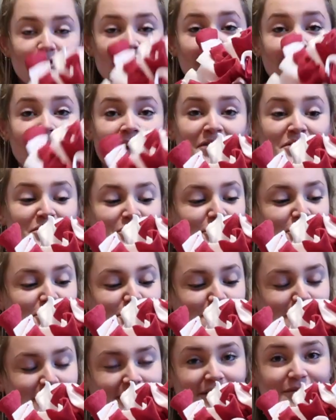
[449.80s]
Voilà où j'en
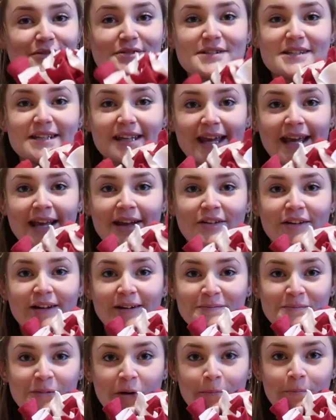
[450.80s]
suis. On dirait qu'il
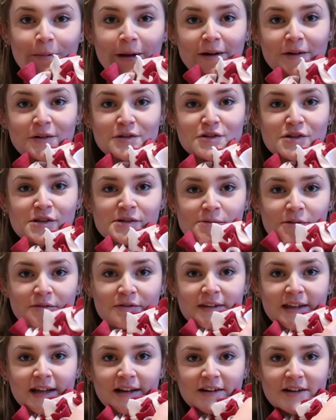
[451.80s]
manque pas grand chose, mais au
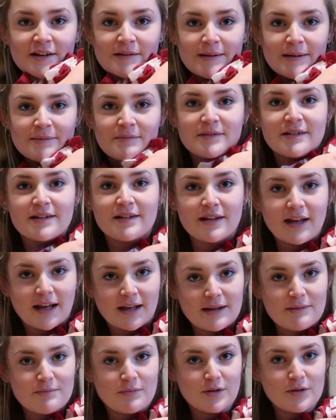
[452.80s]
final, quand même,
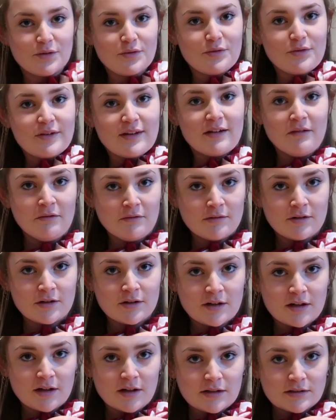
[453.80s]
il manque tout ça
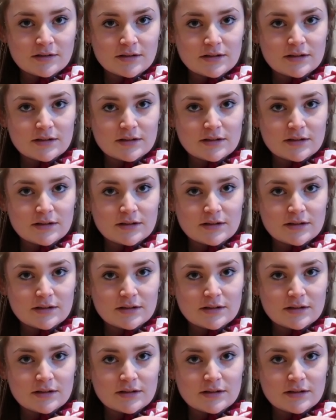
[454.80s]
encore.